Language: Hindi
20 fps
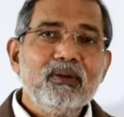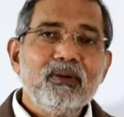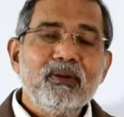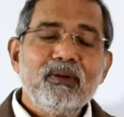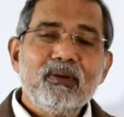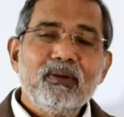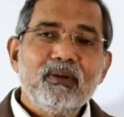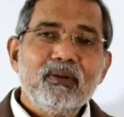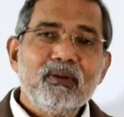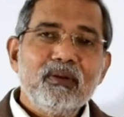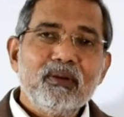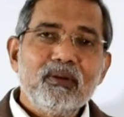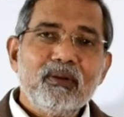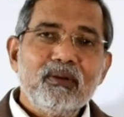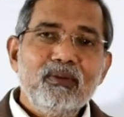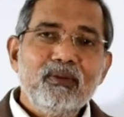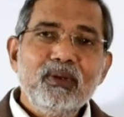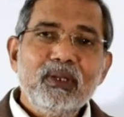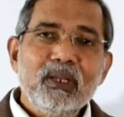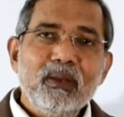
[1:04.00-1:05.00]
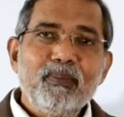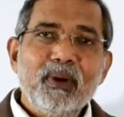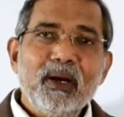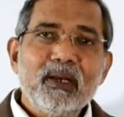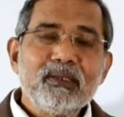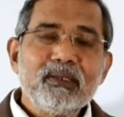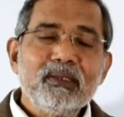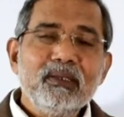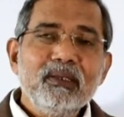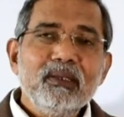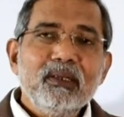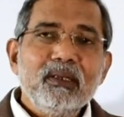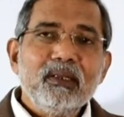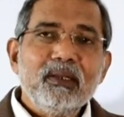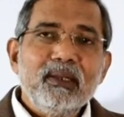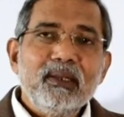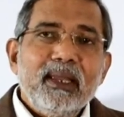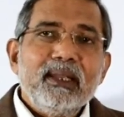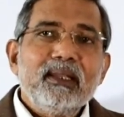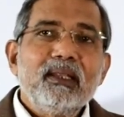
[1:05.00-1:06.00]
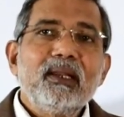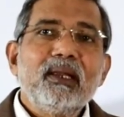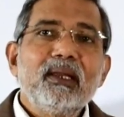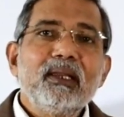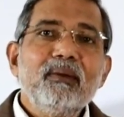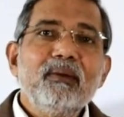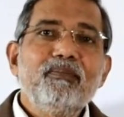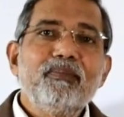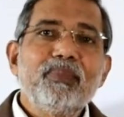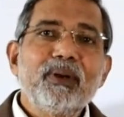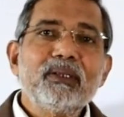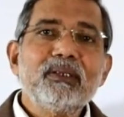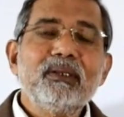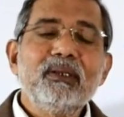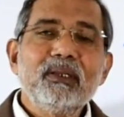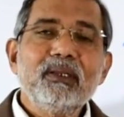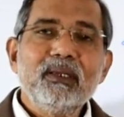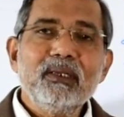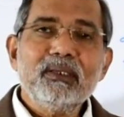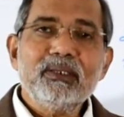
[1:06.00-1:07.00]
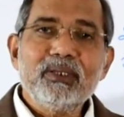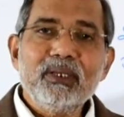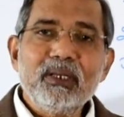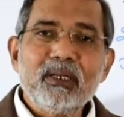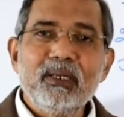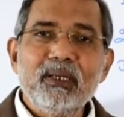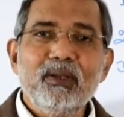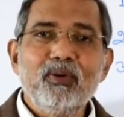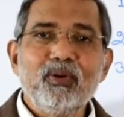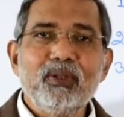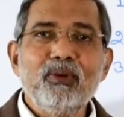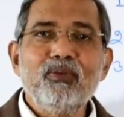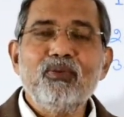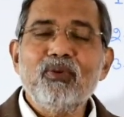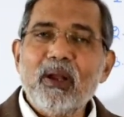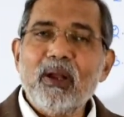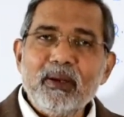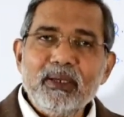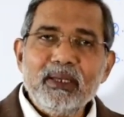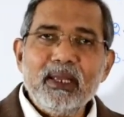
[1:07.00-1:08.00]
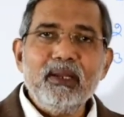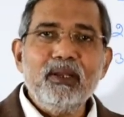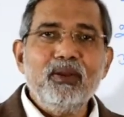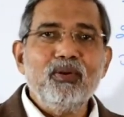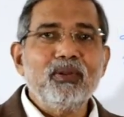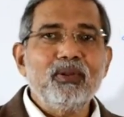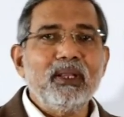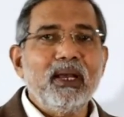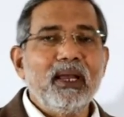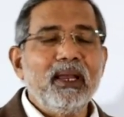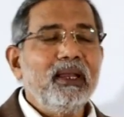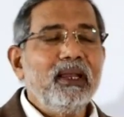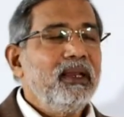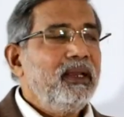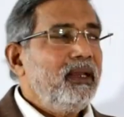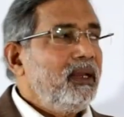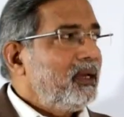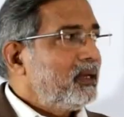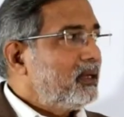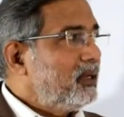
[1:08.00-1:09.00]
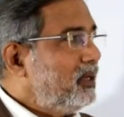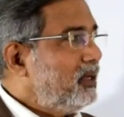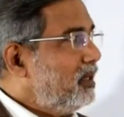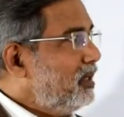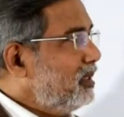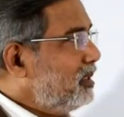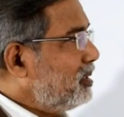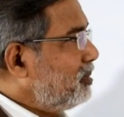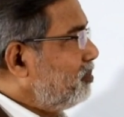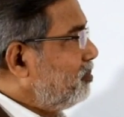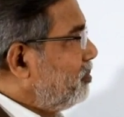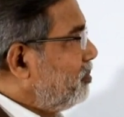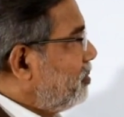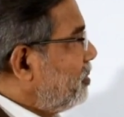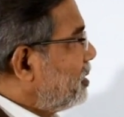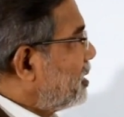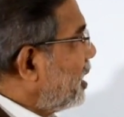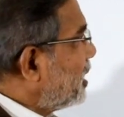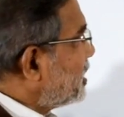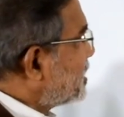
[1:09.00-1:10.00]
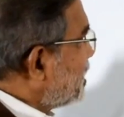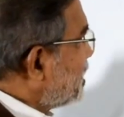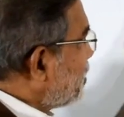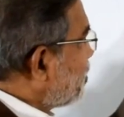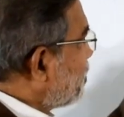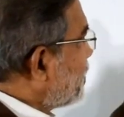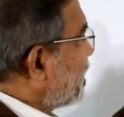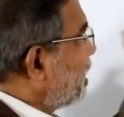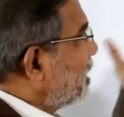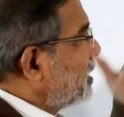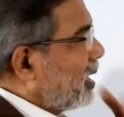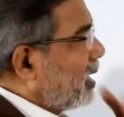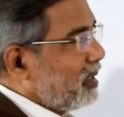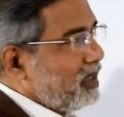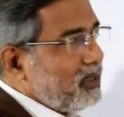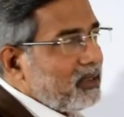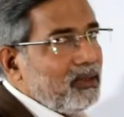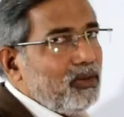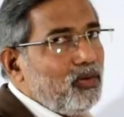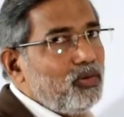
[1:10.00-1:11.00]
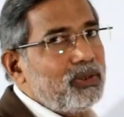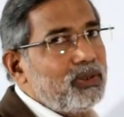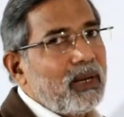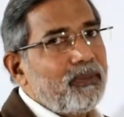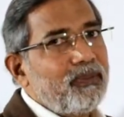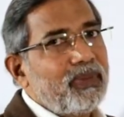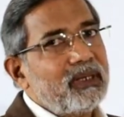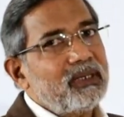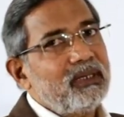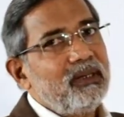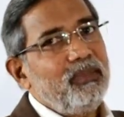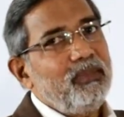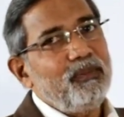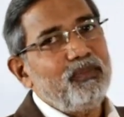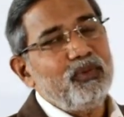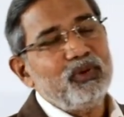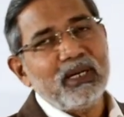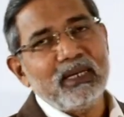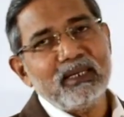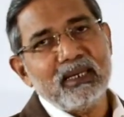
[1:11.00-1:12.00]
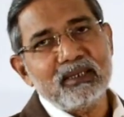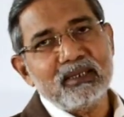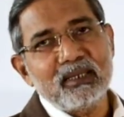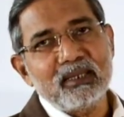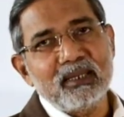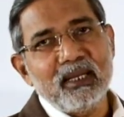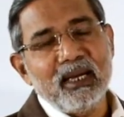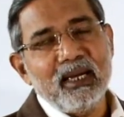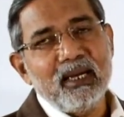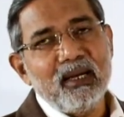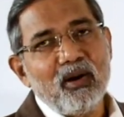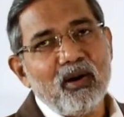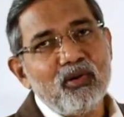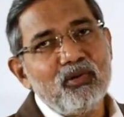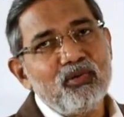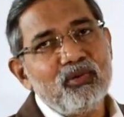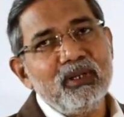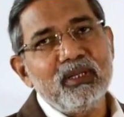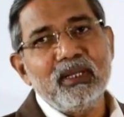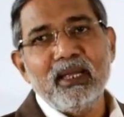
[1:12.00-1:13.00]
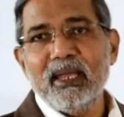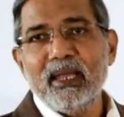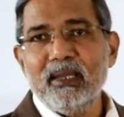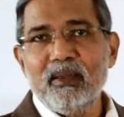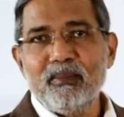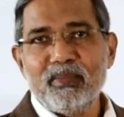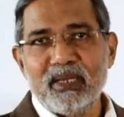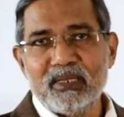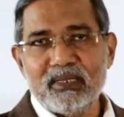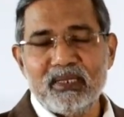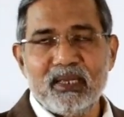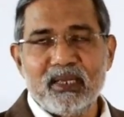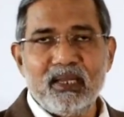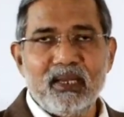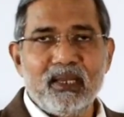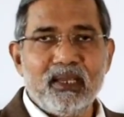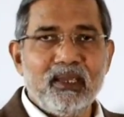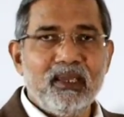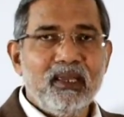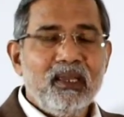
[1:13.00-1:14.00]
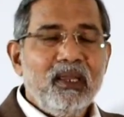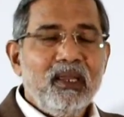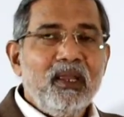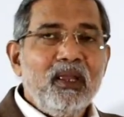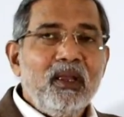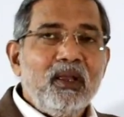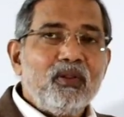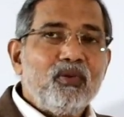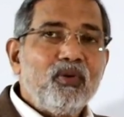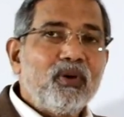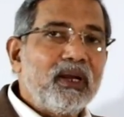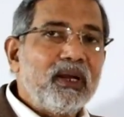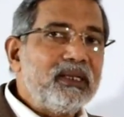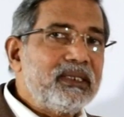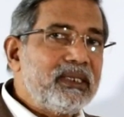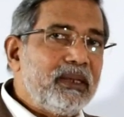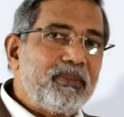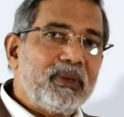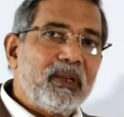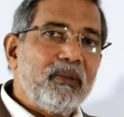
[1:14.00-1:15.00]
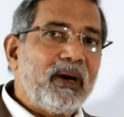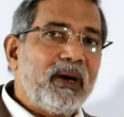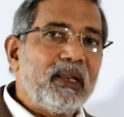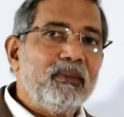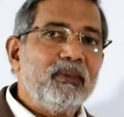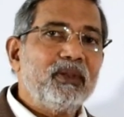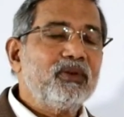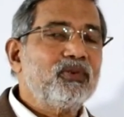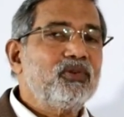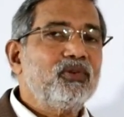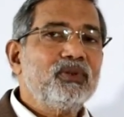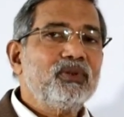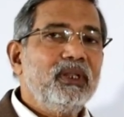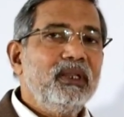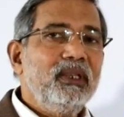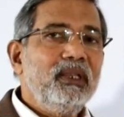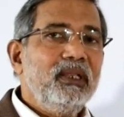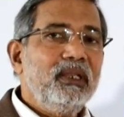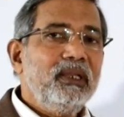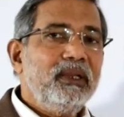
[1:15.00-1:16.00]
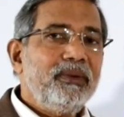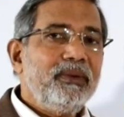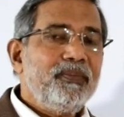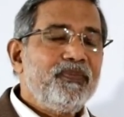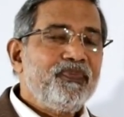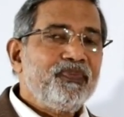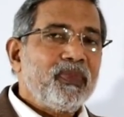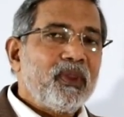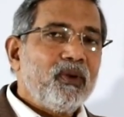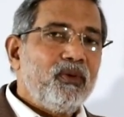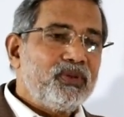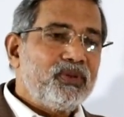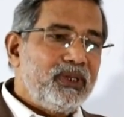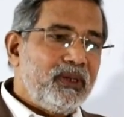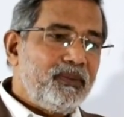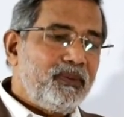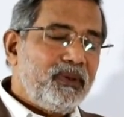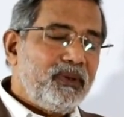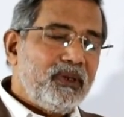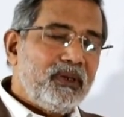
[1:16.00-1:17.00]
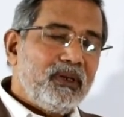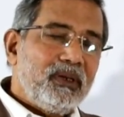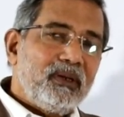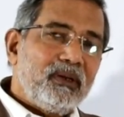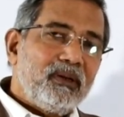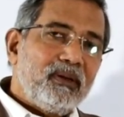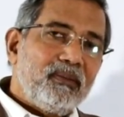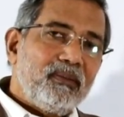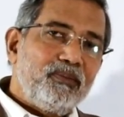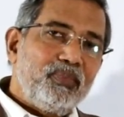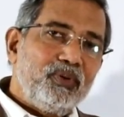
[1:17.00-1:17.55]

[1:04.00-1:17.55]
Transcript: क्योंकि उनके पास नए तरह के प्रश्न के सेट नहीं होते उनको आइडिया नहीं होता है कि इस कंसेप्ट पर आधारित दूसरा प्रश्न भी पूछा जा सकता है और उसकी तैयारी हम कैसे करेंगे तो कंसेप्ट के बारे में तो सोचते ही नहीं है वो सिर्फ